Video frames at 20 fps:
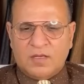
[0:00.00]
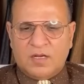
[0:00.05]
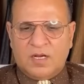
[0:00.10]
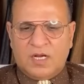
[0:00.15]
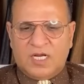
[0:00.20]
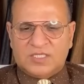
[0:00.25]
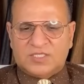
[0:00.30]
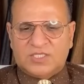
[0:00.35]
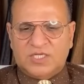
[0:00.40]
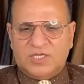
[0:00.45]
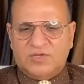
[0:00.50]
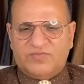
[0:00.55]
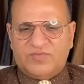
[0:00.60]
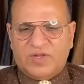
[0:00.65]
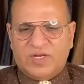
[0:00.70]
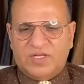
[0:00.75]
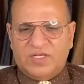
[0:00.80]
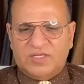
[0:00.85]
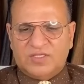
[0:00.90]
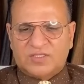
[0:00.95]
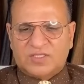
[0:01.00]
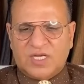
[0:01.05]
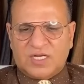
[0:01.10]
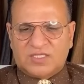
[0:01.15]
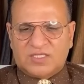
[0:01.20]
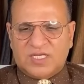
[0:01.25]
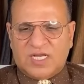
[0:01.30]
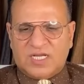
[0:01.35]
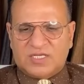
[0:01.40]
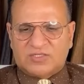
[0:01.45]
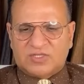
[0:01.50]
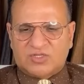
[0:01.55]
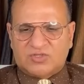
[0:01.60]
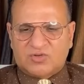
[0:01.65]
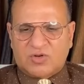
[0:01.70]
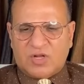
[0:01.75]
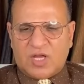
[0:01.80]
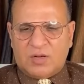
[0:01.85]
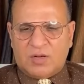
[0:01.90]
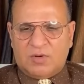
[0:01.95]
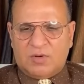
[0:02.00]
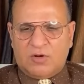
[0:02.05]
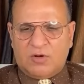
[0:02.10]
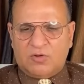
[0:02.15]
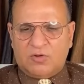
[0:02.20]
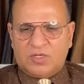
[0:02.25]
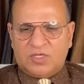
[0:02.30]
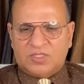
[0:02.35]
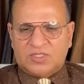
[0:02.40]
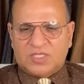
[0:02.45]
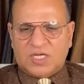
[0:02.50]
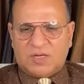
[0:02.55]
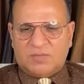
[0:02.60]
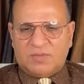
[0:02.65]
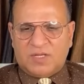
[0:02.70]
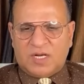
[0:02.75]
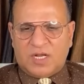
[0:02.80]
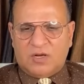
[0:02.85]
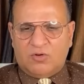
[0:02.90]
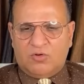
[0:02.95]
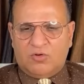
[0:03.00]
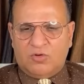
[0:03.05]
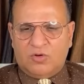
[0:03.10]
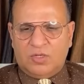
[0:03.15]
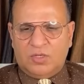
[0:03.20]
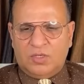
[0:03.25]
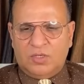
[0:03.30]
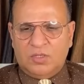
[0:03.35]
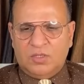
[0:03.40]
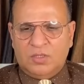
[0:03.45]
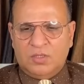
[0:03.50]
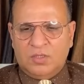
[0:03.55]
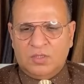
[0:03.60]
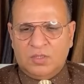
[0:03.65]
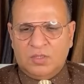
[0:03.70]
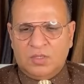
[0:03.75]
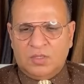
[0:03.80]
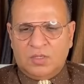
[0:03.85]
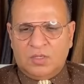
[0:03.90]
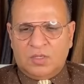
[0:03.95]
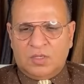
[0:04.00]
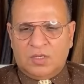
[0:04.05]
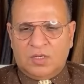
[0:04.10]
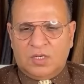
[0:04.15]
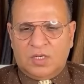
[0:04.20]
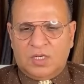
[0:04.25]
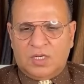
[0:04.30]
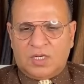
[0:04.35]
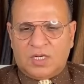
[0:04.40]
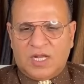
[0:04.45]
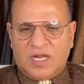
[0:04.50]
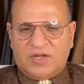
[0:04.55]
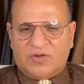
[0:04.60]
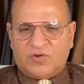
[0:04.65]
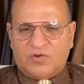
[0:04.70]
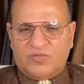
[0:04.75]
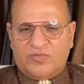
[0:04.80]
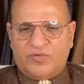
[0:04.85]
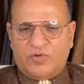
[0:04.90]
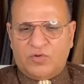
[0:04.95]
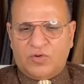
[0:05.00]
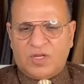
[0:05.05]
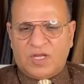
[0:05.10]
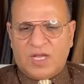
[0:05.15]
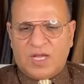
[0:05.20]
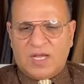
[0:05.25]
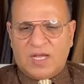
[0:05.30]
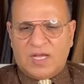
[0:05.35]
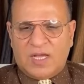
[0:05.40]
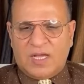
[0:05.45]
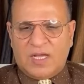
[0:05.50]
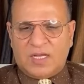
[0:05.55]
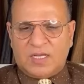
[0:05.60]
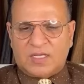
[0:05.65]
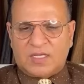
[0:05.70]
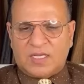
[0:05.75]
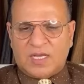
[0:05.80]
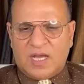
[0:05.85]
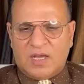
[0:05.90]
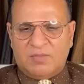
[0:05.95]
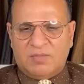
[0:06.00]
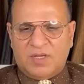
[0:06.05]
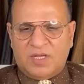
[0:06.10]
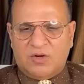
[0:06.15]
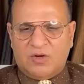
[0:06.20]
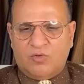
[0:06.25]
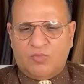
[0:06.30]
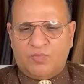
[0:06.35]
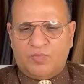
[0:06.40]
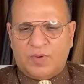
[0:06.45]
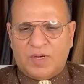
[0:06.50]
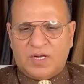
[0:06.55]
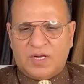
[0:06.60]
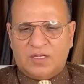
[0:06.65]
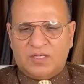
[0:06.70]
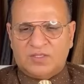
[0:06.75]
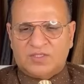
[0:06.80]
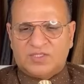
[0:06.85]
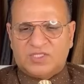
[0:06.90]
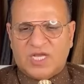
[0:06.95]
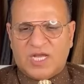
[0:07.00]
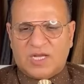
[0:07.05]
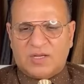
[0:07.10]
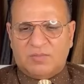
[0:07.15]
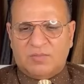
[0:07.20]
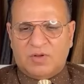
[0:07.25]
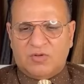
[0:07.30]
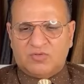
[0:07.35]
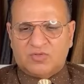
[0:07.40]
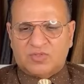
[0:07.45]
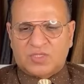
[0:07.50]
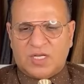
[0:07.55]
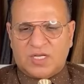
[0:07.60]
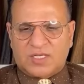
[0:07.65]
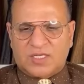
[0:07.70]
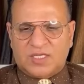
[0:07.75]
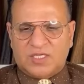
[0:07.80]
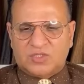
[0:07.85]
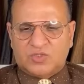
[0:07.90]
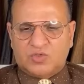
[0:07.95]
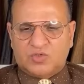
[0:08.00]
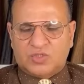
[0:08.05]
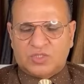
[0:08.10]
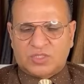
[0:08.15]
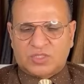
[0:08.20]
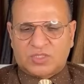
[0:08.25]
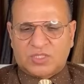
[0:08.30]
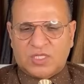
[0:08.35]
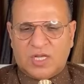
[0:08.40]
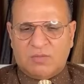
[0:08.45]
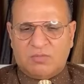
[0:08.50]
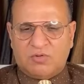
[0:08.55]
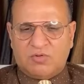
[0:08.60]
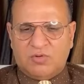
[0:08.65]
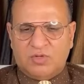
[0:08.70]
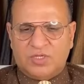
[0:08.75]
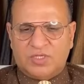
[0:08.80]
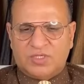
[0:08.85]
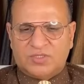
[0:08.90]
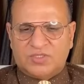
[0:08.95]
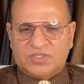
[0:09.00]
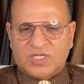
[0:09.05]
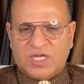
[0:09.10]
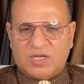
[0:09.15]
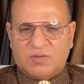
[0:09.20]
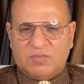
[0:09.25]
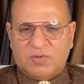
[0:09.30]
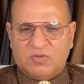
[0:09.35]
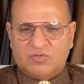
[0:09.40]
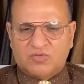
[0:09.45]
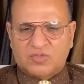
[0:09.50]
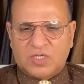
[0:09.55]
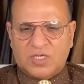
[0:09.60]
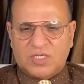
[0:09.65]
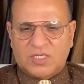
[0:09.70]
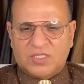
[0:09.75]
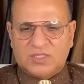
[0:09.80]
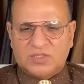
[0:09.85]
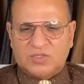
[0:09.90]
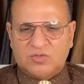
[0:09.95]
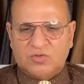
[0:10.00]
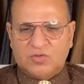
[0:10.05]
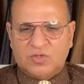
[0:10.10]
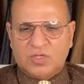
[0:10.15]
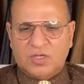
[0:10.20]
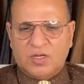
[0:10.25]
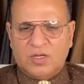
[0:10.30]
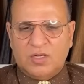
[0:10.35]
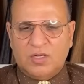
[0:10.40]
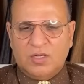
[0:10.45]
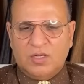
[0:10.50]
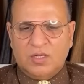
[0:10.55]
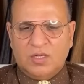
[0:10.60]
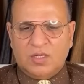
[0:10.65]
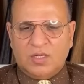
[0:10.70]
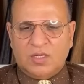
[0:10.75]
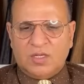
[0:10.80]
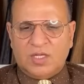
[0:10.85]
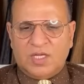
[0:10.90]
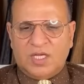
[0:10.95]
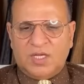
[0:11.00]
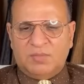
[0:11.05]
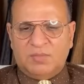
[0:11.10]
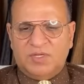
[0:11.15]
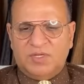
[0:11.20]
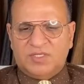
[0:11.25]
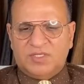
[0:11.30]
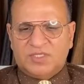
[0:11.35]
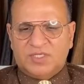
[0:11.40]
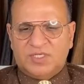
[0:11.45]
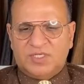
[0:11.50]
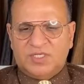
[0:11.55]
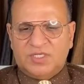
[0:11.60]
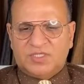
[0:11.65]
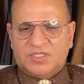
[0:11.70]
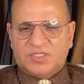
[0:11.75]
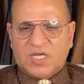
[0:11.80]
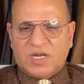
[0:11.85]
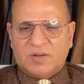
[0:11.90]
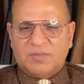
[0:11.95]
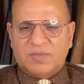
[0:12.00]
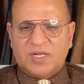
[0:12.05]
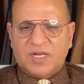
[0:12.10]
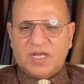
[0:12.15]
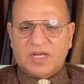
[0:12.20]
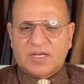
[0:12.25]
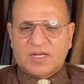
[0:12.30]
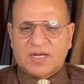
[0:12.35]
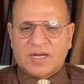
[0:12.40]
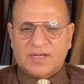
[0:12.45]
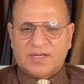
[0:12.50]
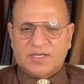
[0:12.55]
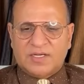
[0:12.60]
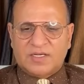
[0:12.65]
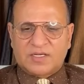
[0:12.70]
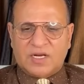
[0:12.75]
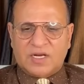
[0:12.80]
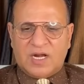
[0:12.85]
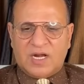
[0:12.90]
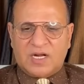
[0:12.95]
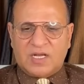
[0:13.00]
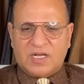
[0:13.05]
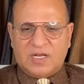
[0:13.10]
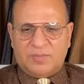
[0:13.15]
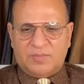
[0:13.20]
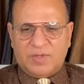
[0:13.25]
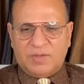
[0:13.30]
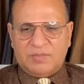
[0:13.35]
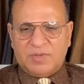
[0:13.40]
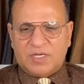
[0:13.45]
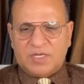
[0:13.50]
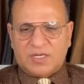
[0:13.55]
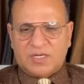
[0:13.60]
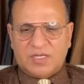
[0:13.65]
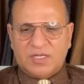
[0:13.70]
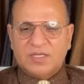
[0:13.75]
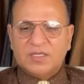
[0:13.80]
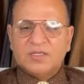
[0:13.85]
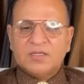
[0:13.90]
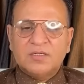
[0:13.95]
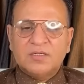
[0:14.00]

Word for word: आशिफ अली सर जय ससुराल वालों की सर मेरा लोन राइट ऑफ हो गया है क्या मेरे ऊपर चेक बाउंस का केस हो सकता है अब कोई चेक बाउंस का केस नहीं होगा ए बी सी डी सर मेरा क्रेडिट कार्ड का पेमेंट नहीं